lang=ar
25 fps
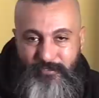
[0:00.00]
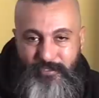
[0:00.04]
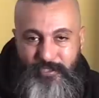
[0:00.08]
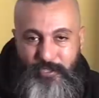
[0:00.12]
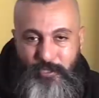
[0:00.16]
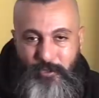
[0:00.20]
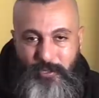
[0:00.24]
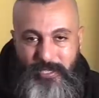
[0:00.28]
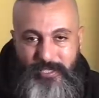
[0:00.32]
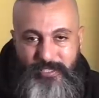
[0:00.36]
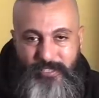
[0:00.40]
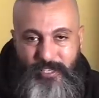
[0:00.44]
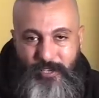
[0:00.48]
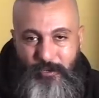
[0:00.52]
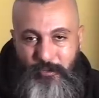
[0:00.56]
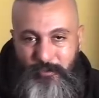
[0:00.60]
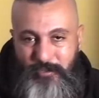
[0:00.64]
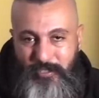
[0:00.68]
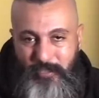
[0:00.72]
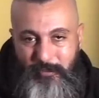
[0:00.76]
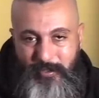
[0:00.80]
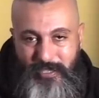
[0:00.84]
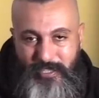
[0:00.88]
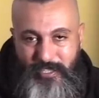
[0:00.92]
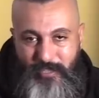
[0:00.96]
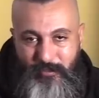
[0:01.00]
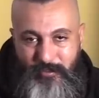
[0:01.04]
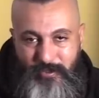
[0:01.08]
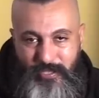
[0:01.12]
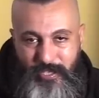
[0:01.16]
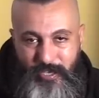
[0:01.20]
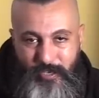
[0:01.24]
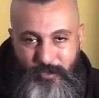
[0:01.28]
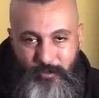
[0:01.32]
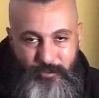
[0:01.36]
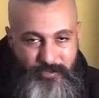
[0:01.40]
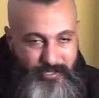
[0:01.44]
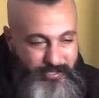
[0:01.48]
الفيديوهات ديالو ديما
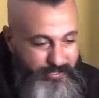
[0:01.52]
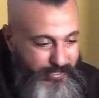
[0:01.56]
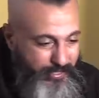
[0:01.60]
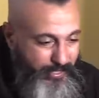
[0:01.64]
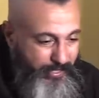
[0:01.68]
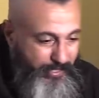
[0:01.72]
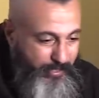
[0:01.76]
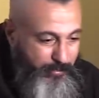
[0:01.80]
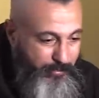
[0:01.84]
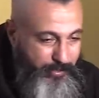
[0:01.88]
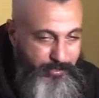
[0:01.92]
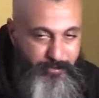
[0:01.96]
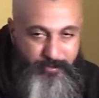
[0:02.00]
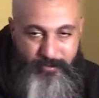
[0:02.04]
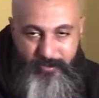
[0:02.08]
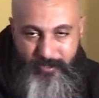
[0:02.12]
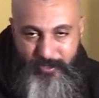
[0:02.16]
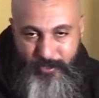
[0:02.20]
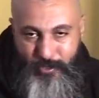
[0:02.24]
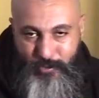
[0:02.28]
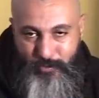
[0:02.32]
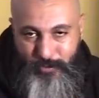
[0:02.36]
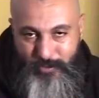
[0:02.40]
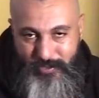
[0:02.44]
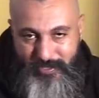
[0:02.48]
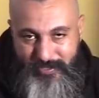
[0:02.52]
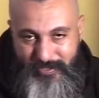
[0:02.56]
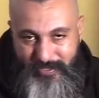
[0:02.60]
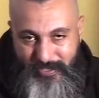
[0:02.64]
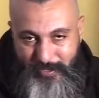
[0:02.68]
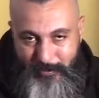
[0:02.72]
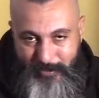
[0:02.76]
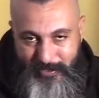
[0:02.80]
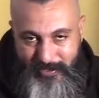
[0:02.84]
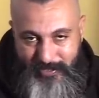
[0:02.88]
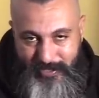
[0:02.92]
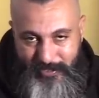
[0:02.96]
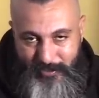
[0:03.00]
كيبداو ديسكليمر غنشوفوا
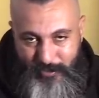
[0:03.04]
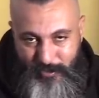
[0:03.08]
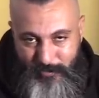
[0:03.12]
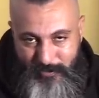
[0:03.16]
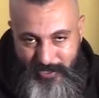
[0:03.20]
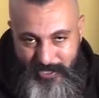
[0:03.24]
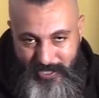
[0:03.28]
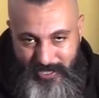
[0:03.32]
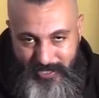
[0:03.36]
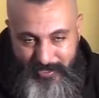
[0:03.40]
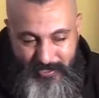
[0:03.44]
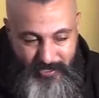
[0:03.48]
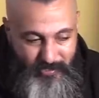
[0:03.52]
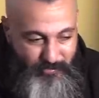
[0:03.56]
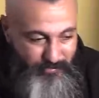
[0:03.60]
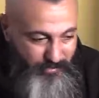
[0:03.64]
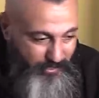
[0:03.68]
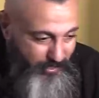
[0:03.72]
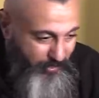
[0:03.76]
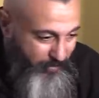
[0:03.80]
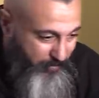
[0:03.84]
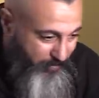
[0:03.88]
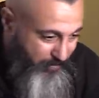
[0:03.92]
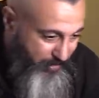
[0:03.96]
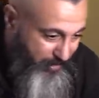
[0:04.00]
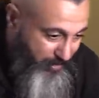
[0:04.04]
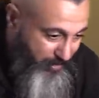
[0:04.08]
الديسكليمر ديال اليوم اش عاطي فيه